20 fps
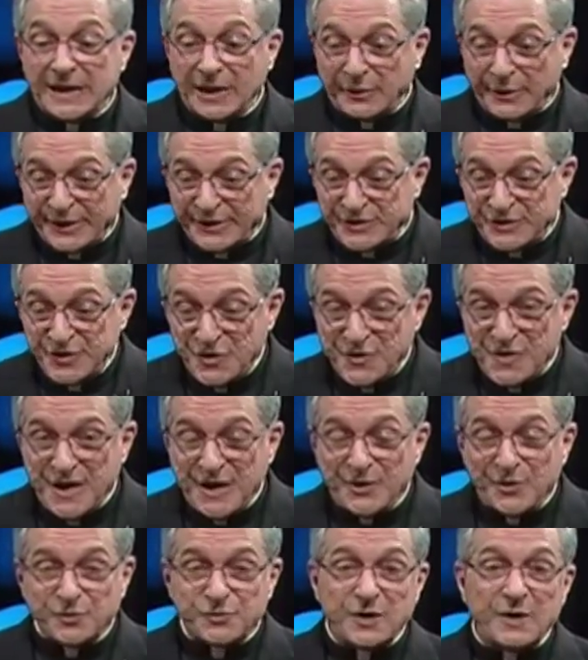La
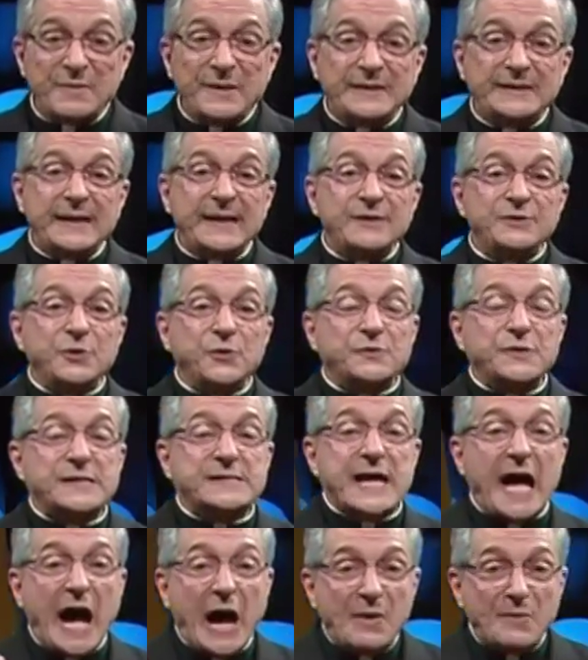oración no solamente
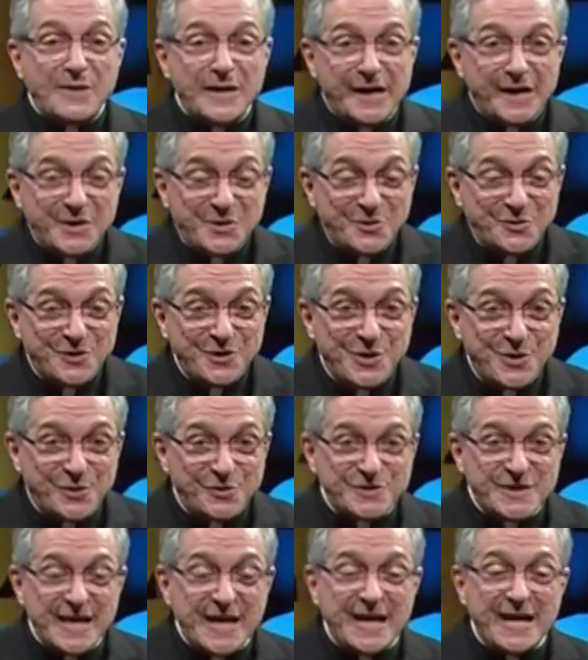entonces hablar con
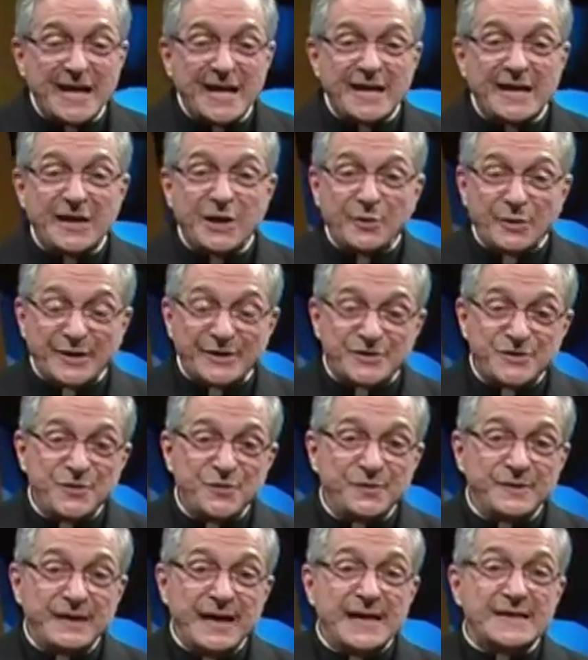Dios, la
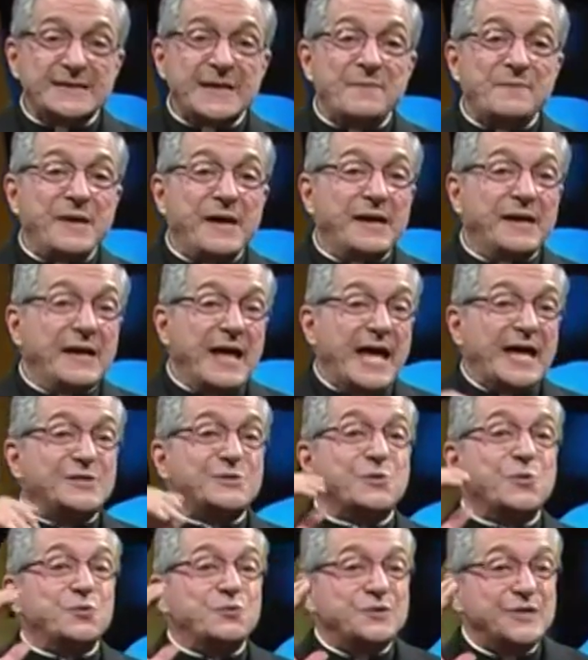oración es también
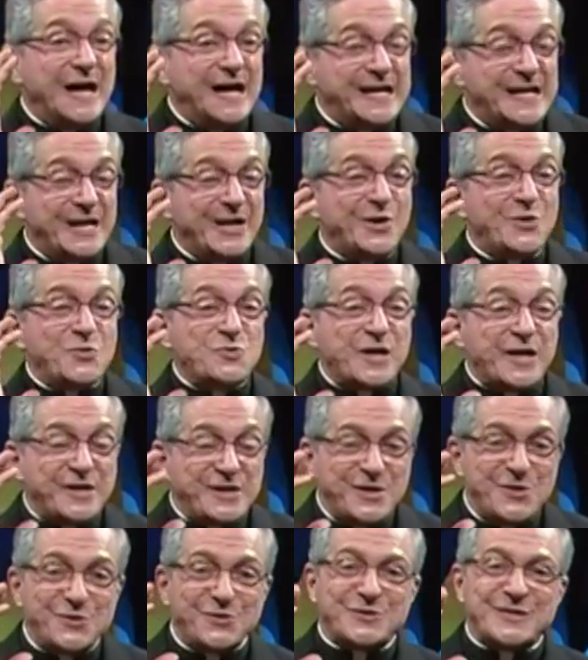escuchar lo
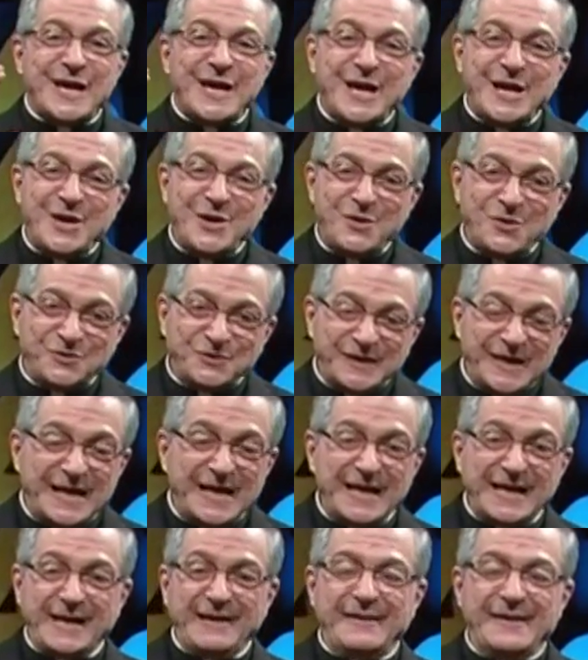que Dios nos
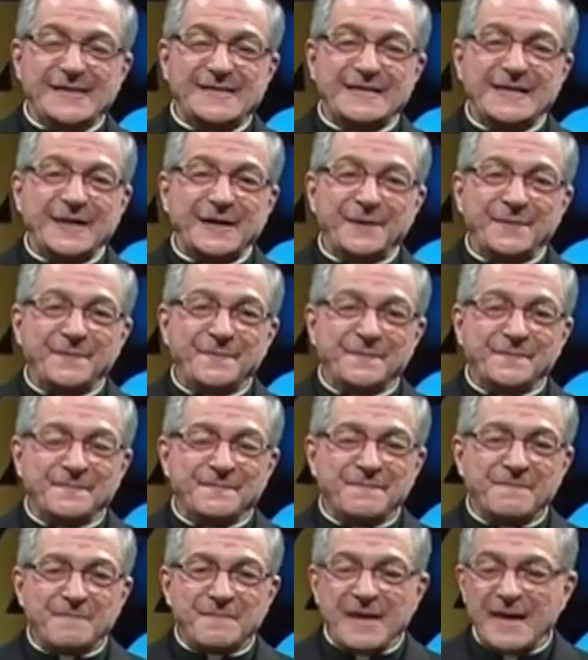tiene que decir.
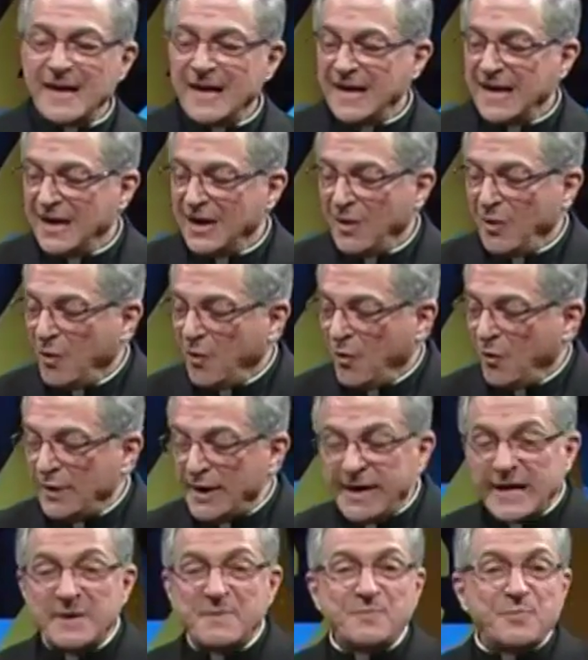
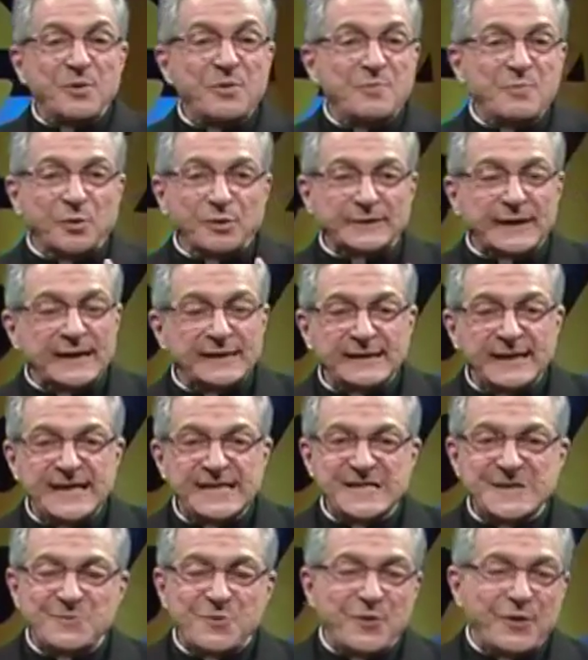Un ejemplo
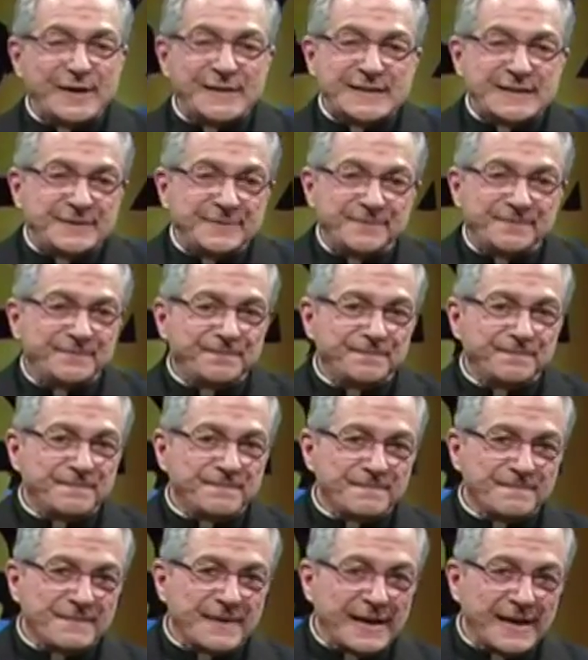importantísimo es
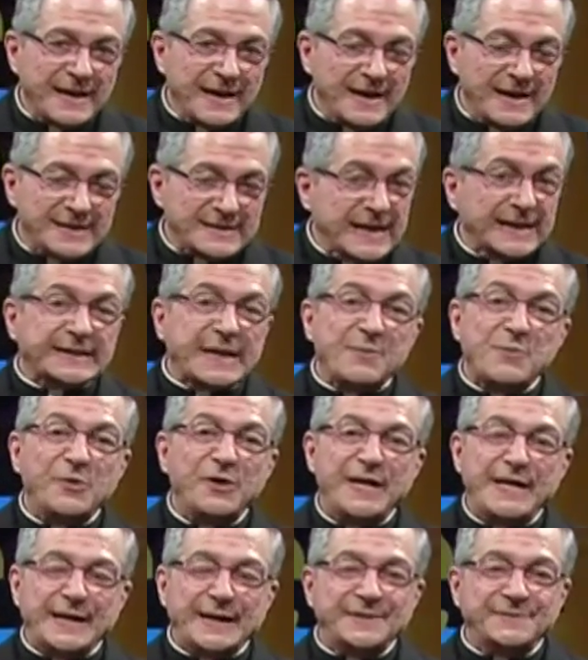Santa
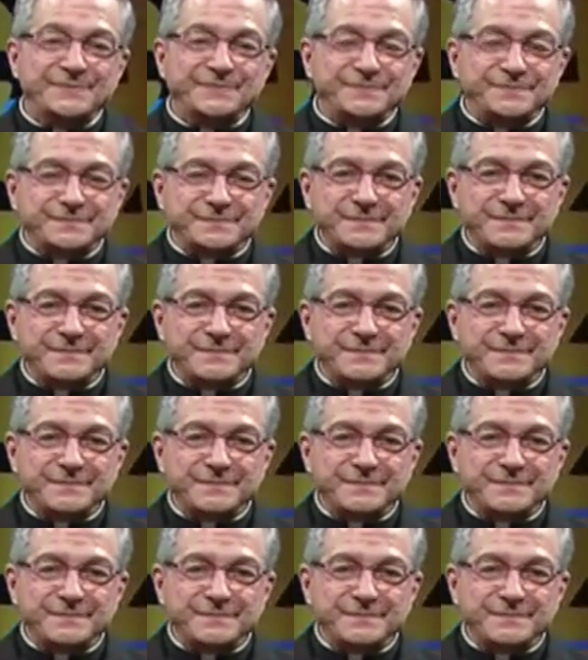Mónica.